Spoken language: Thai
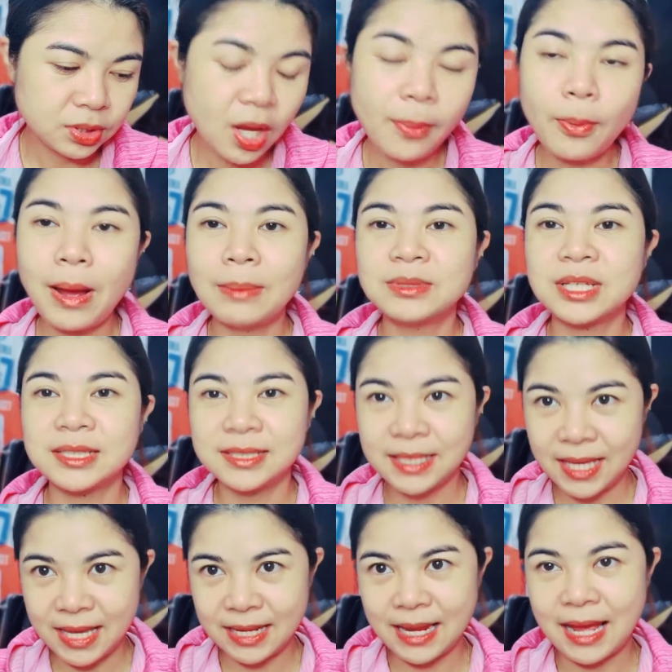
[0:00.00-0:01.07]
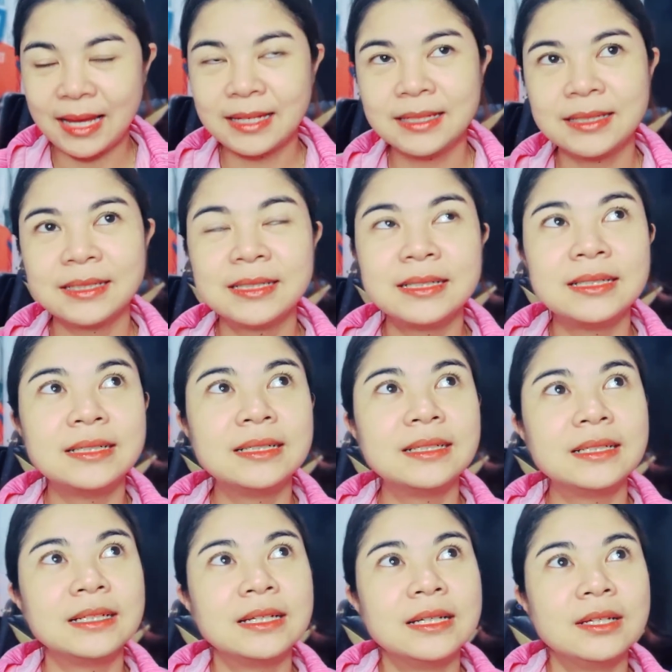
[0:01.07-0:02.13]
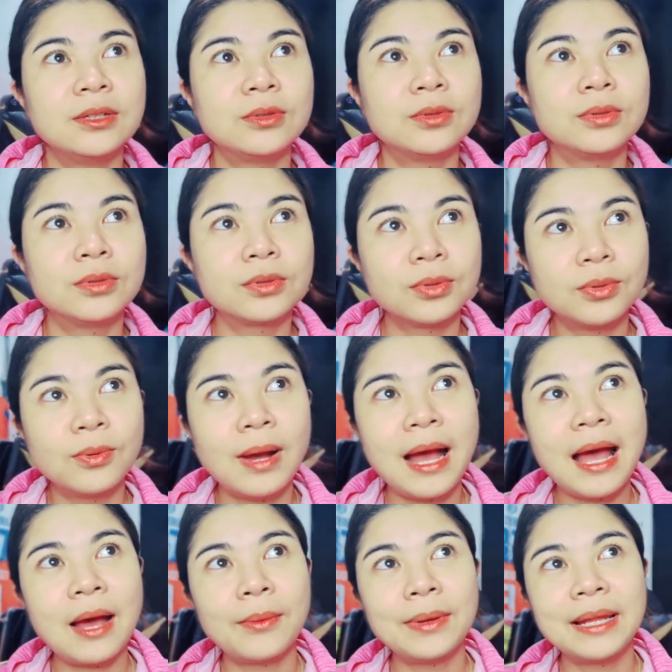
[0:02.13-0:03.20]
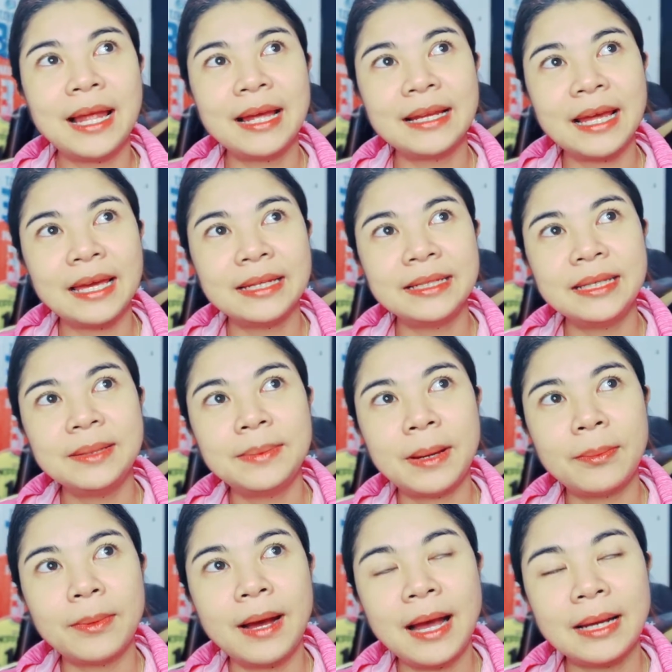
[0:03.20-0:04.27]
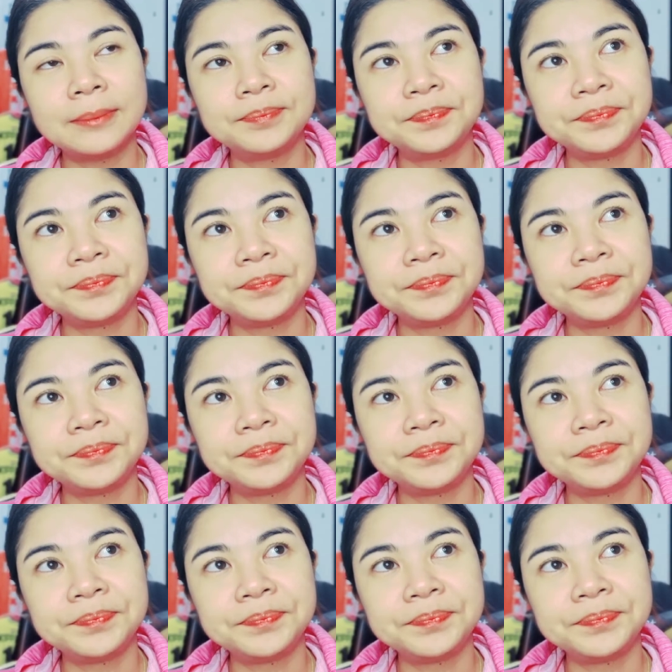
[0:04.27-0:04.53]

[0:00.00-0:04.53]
ชอบความชัดเจนคือคุณรู้ว่าเวลาไหนที่แบบว่า